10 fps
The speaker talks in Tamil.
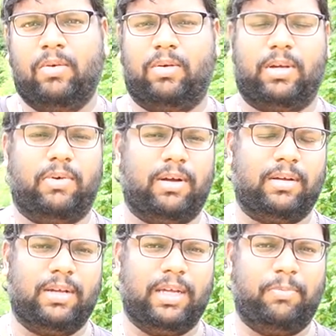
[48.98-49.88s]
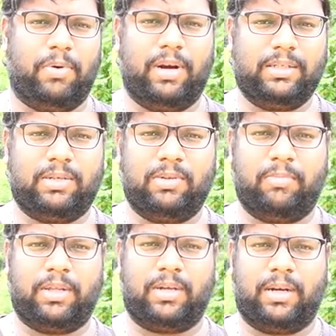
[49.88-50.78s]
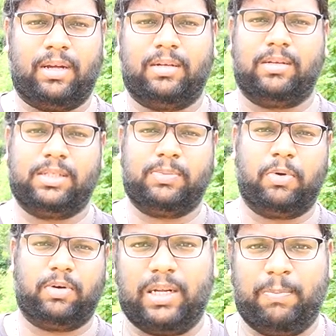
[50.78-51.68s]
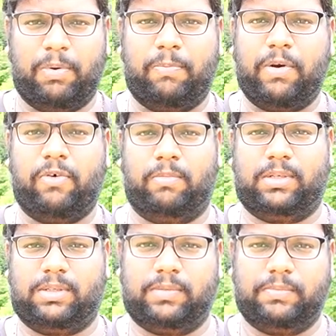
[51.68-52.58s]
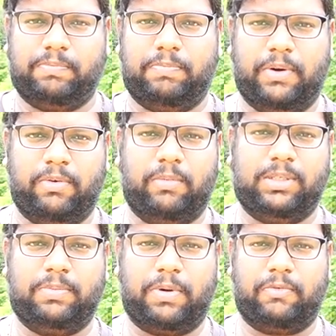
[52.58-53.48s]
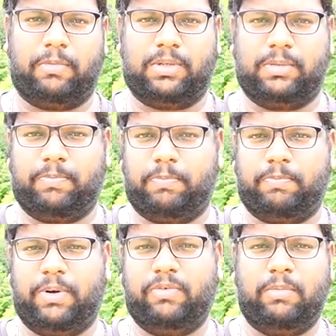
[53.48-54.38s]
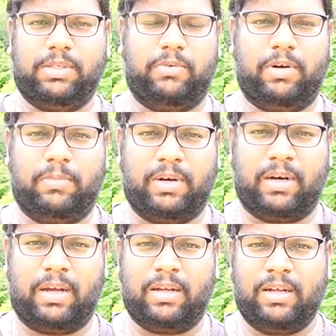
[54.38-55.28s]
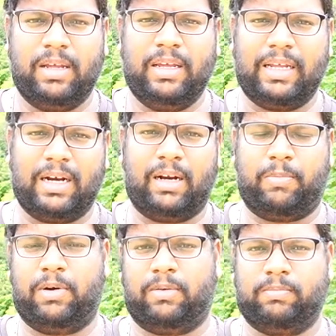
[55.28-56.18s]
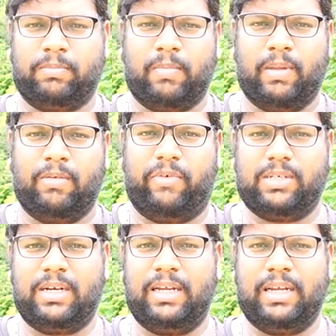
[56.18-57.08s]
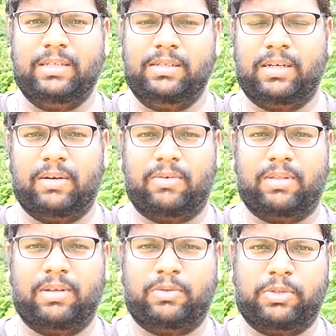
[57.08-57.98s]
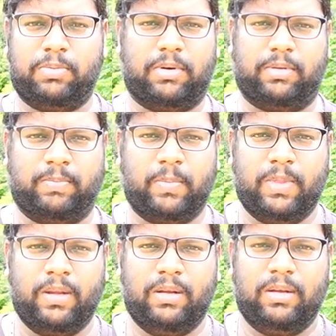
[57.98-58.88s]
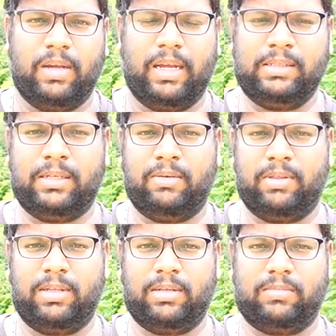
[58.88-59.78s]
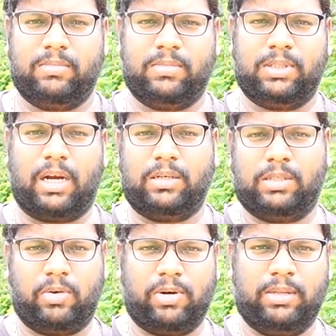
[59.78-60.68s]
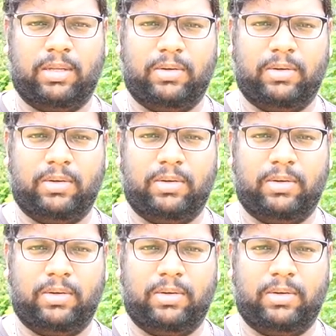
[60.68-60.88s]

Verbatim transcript: ஓகேவா இப்போது நெக்ஸ்ட் வந்து பார்த்திங்கன்னா ஸ்போர்ட் இப்போது பர்ஃபார்மன்ஸ் பர்ஃபார்மன்ஸ் பர்ஃபார்மன்ஸ் பர்ஃபார்மன்ஸ் வேணும் அப்படின்னா என்னென்ன பண்ணணும் ஃபஸ்ட்டு நீங்கள் இன்ஜினை வந்து சூஸ் பண்ணணும் இன்ஜின் வந்து ஷார்ட் ஸ்ட்ரோக் லெங்க்